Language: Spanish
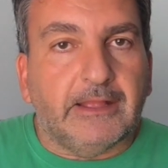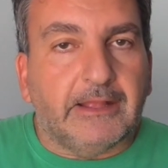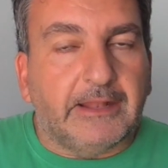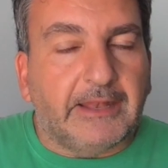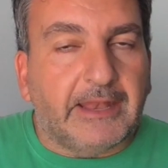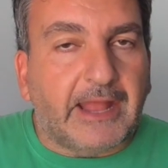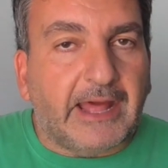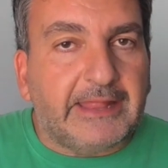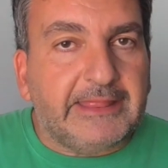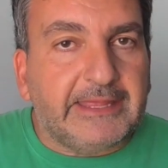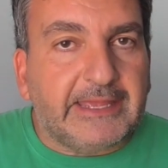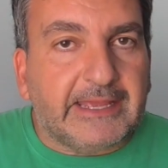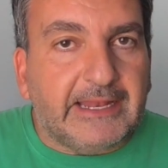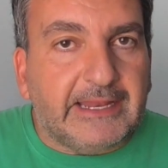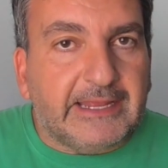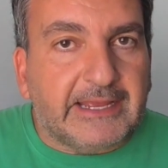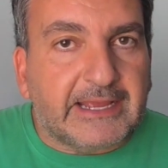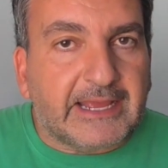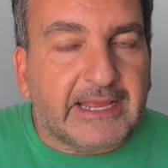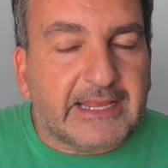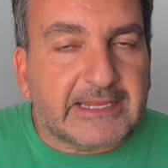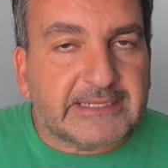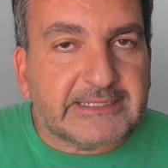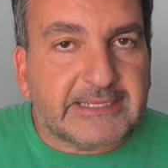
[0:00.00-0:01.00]
Nadie
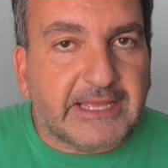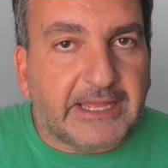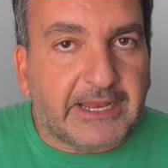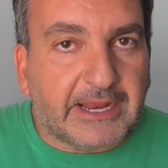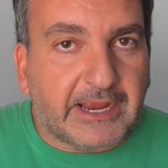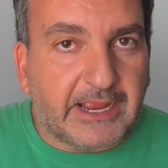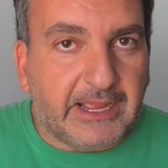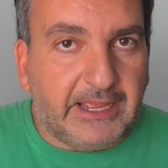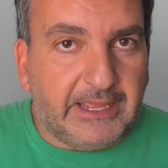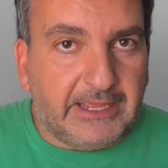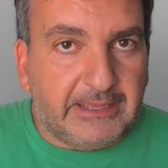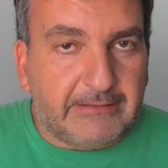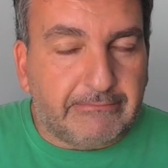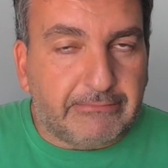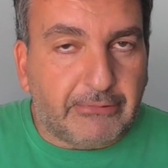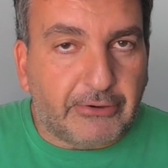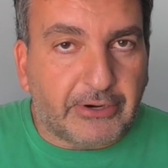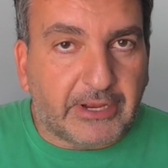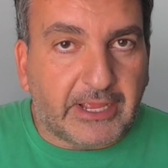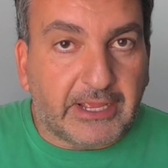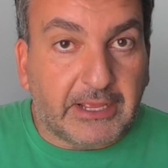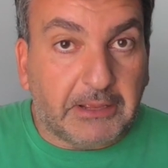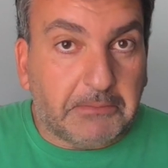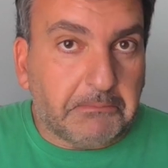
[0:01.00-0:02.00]
elige ser gay,
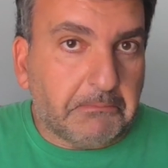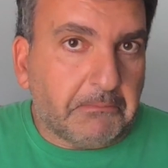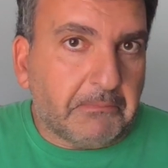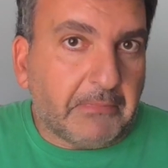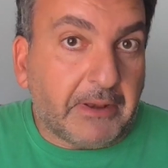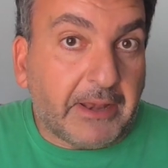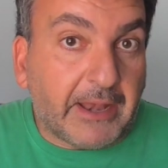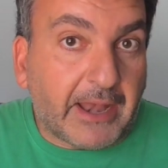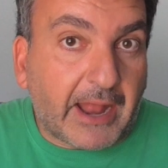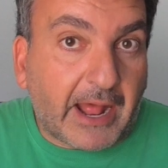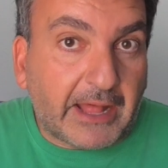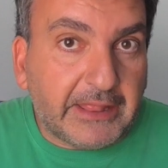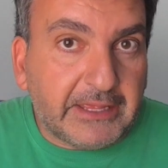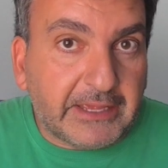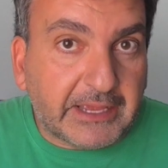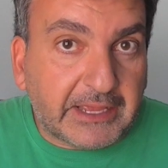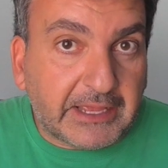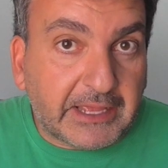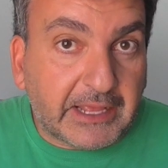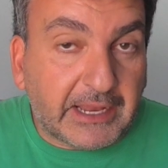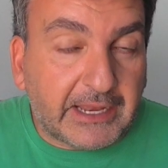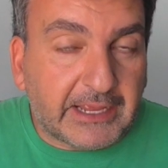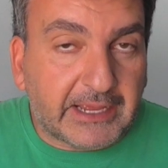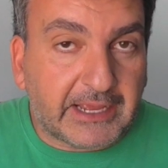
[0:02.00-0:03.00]
porque
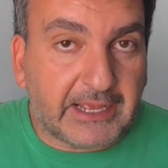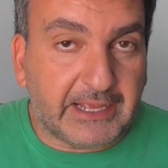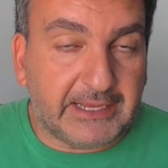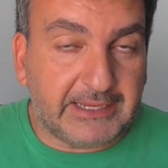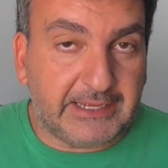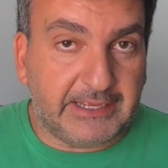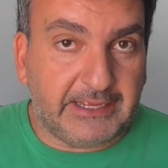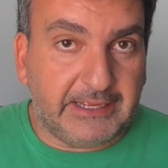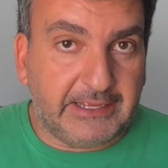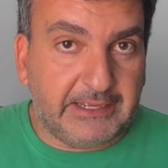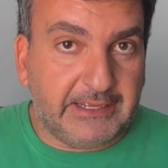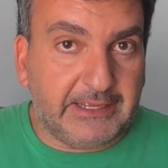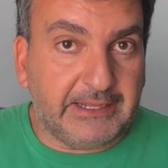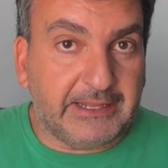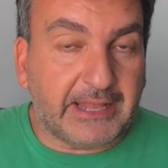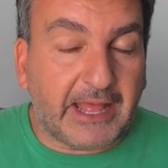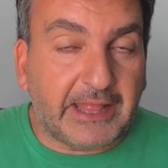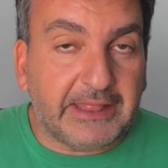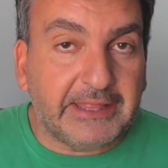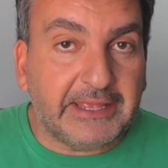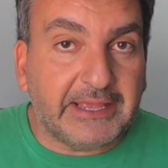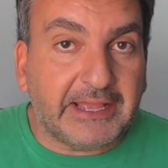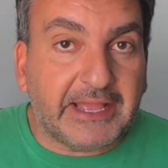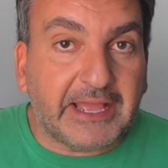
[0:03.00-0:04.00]
nadie, elige,
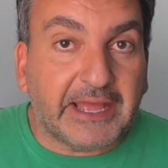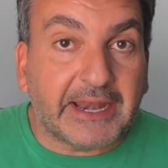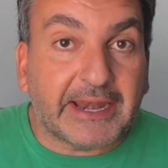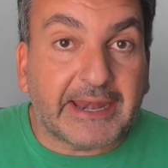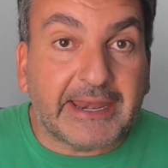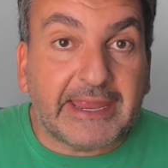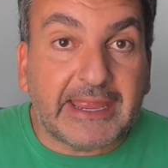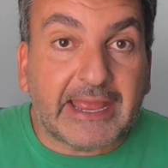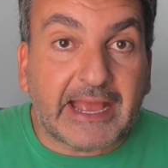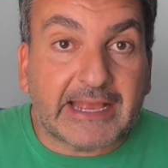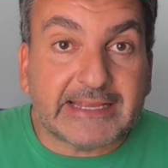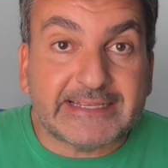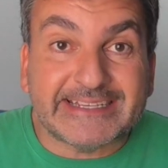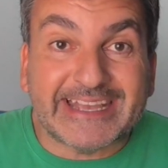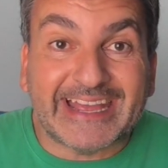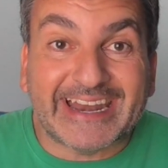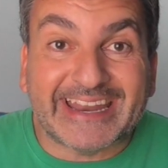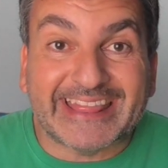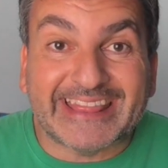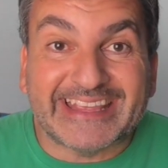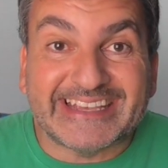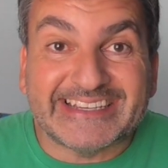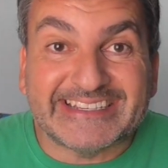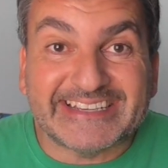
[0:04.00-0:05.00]
nadie querría
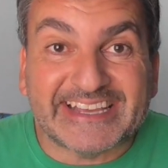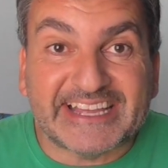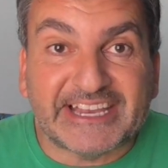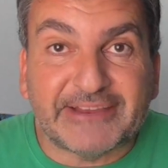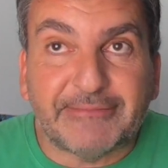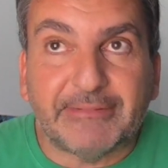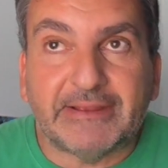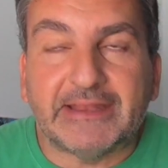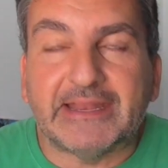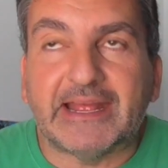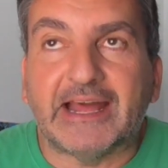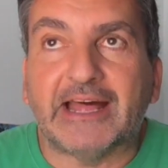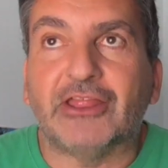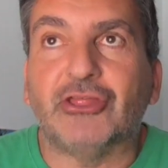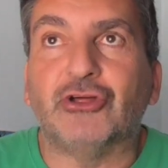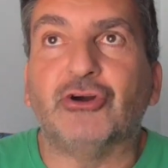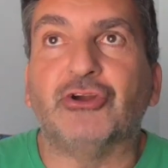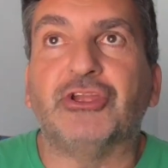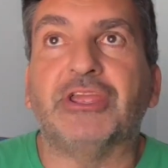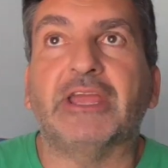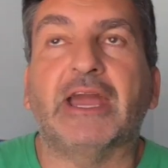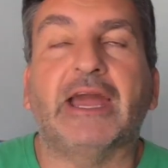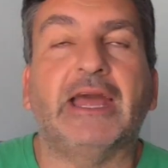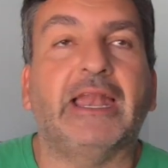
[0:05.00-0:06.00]
ser
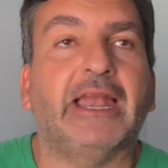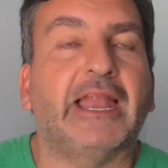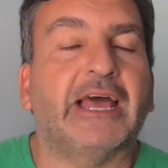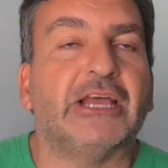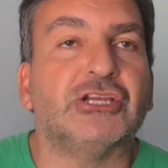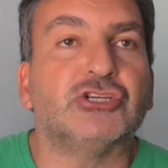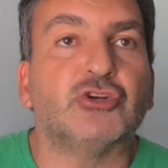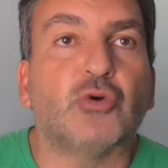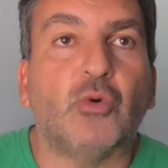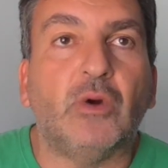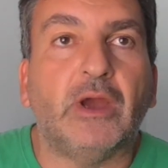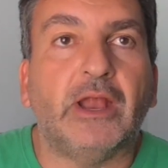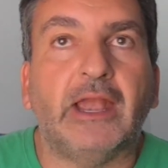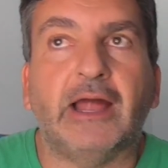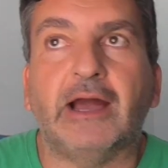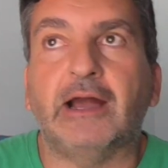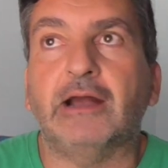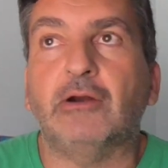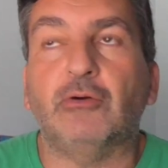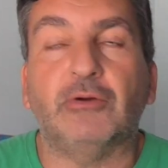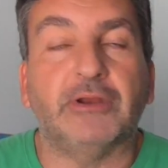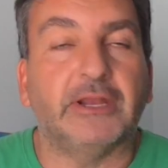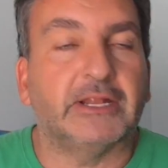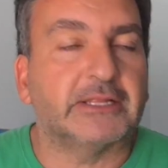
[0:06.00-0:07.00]
discriminado ya en la
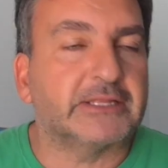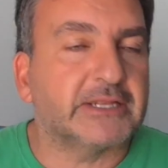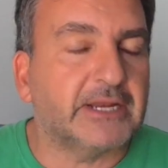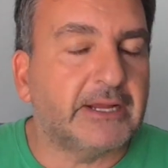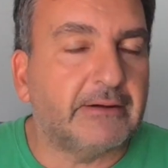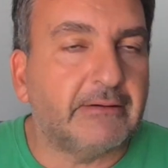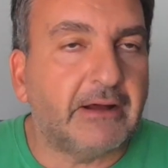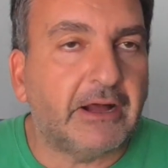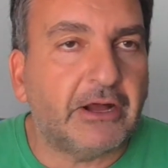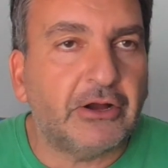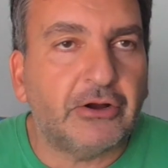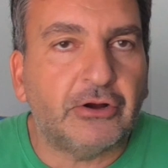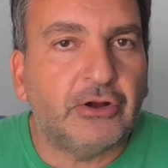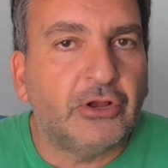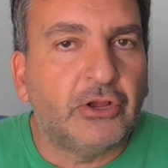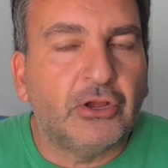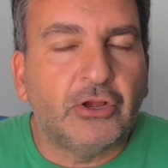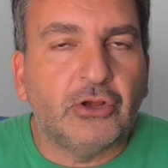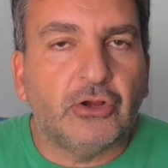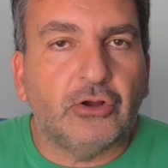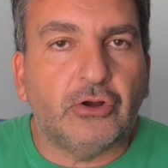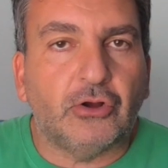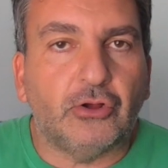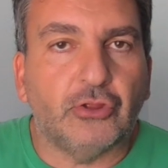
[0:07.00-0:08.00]
escuela o en el trabajo
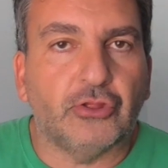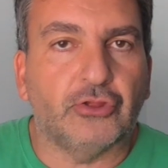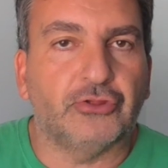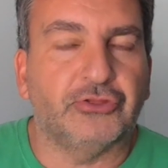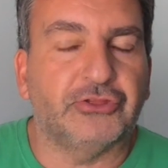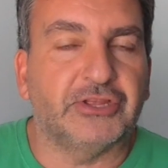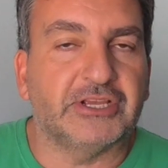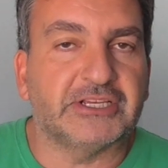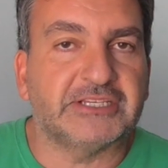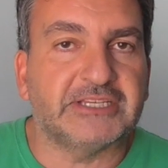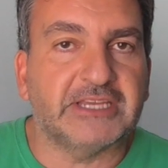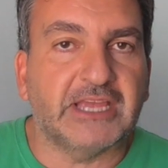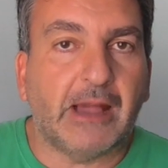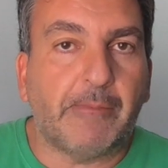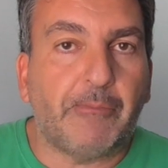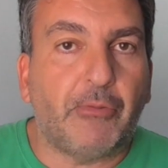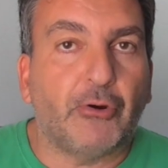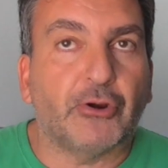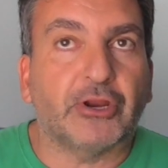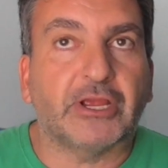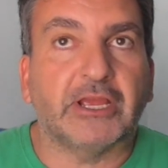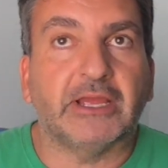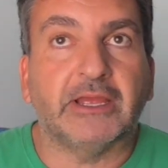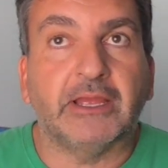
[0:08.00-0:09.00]
o donde sea,
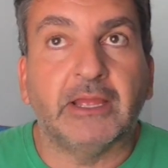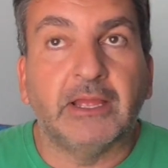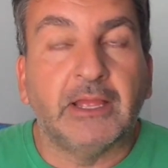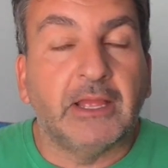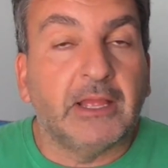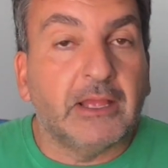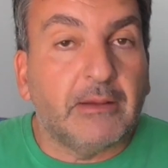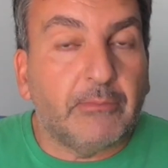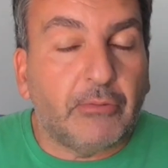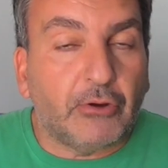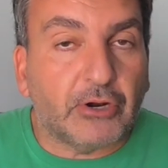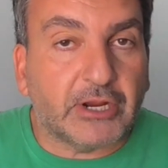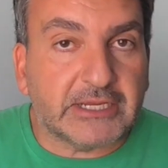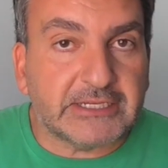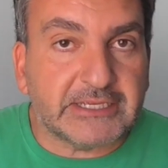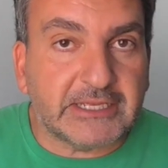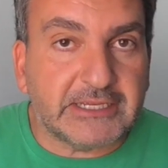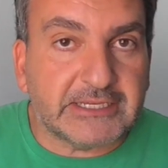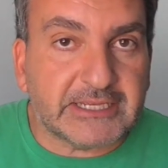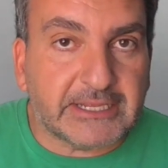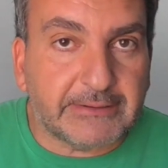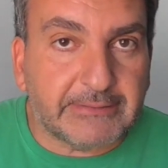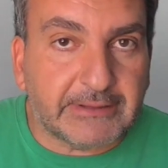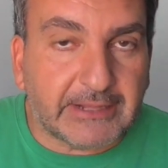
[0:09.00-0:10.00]
porque ¿por qué se
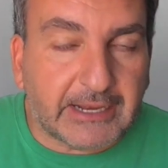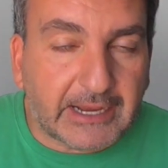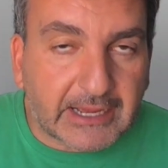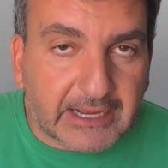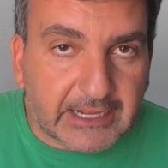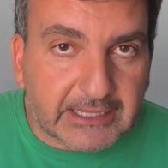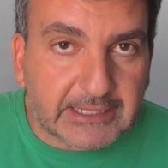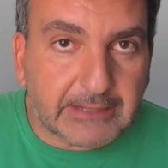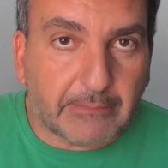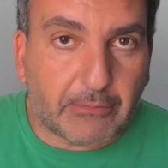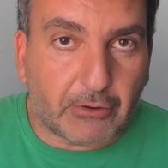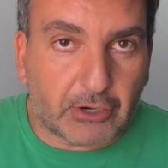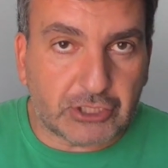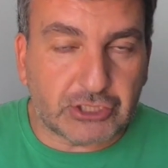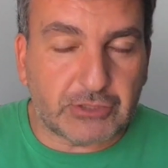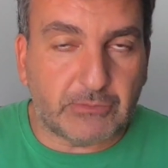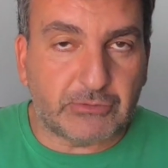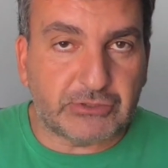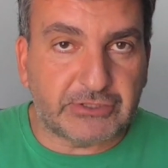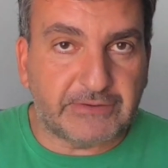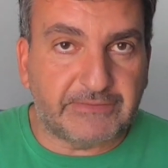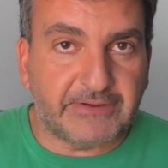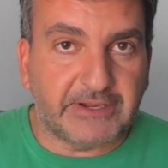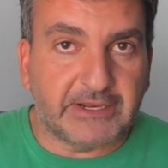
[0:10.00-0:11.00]
discrimina a la gente? Porque
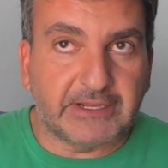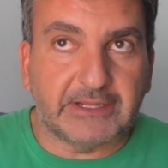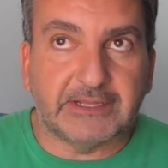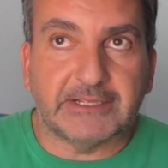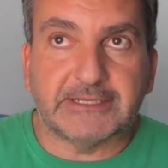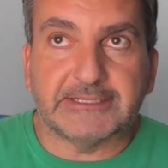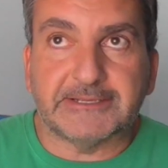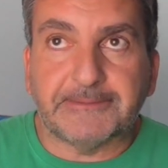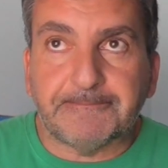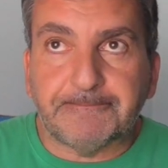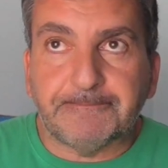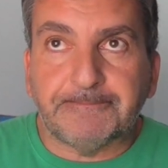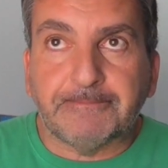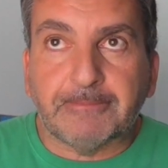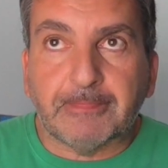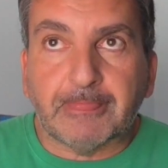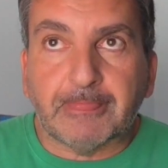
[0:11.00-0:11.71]
somos diferentes.